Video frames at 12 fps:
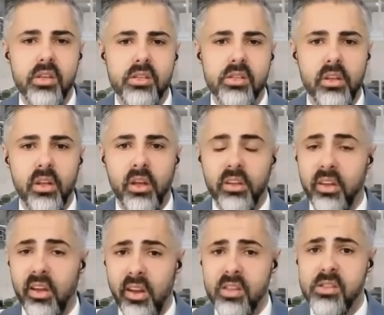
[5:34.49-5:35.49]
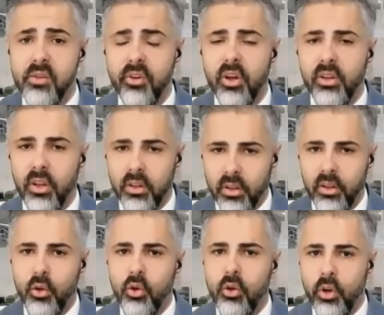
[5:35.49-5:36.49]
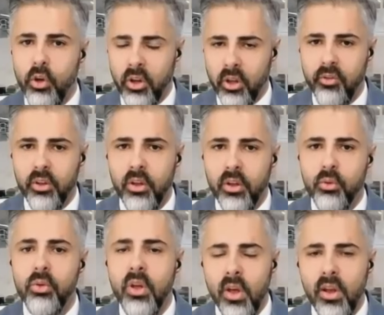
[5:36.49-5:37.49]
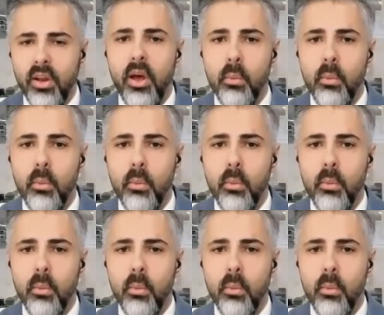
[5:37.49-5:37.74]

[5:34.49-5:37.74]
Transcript: السياسة النقدية ليس فقط التضخم وانخفاضاته